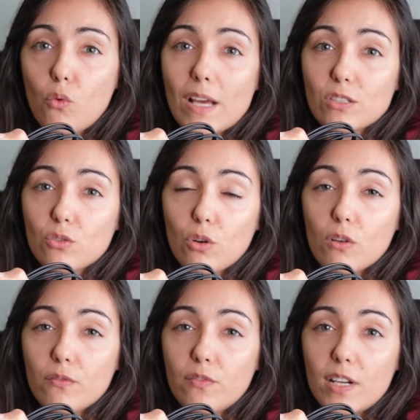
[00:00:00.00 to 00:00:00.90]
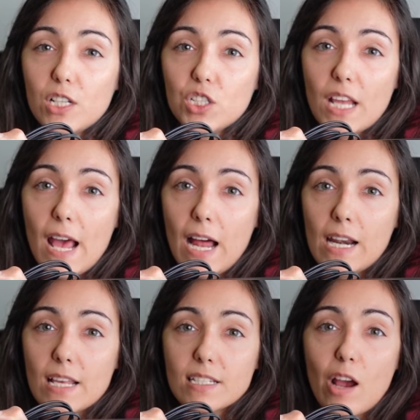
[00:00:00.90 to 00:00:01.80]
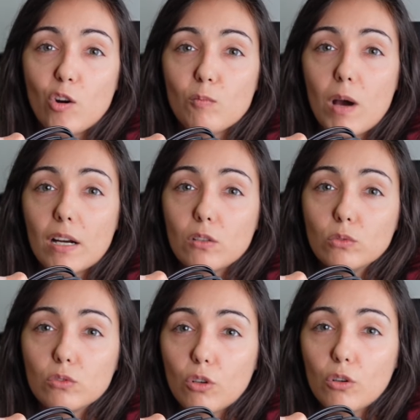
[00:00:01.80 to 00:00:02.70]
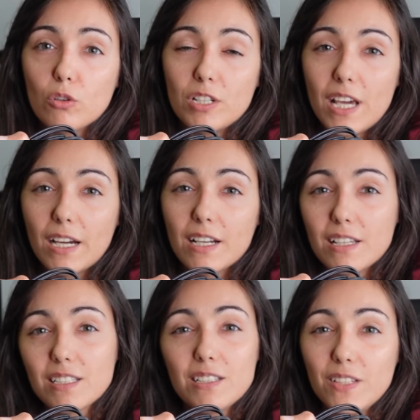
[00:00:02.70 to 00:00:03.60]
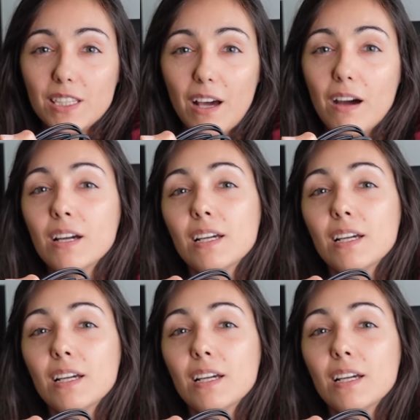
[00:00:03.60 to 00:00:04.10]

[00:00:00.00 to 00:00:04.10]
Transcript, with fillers: Questo conferisce alla soundbar un tocco di aggressività